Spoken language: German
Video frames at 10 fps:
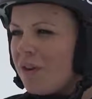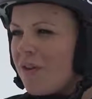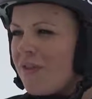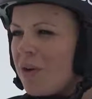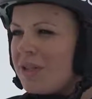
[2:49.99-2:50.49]

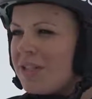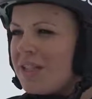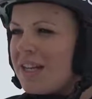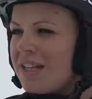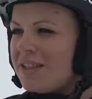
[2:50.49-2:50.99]
aber wir haben das in
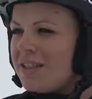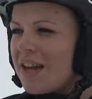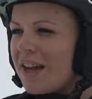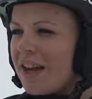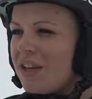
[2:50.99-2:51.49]
den letzten
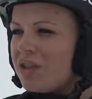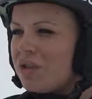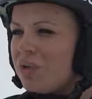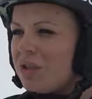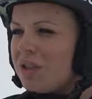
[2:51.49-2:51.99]
Jahren eigentlich schon
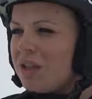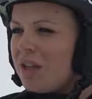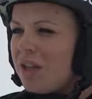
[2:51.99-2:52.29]
gut